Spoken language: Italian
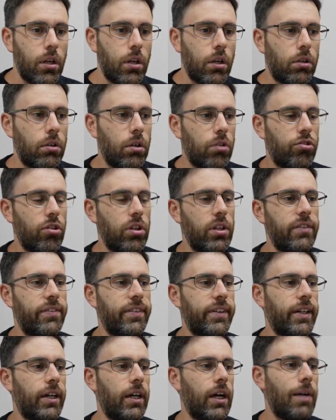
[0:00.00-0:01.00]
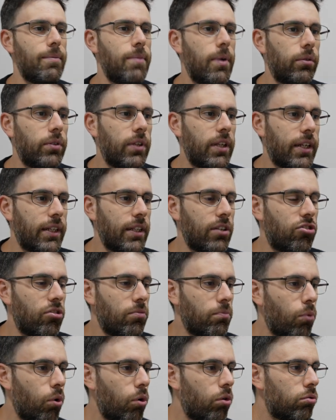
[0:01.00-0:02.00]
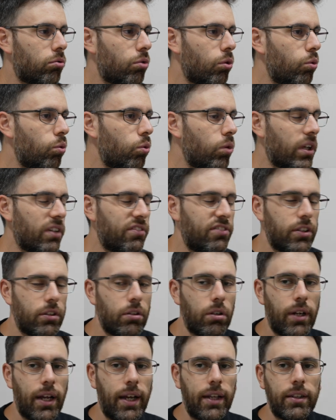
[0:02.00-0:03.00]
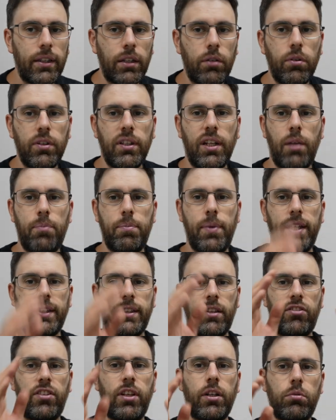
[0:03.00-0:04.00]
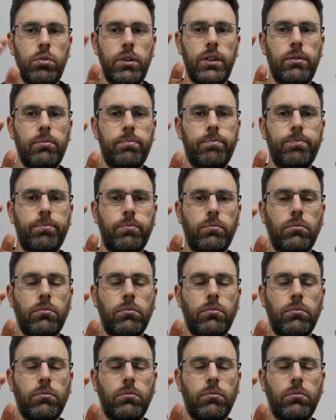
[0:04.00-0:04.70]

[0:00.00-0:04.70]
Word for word: Cosa significa? Abbiamo delle radici molto lunghe e fittonanti, quindi la pianta sta qui,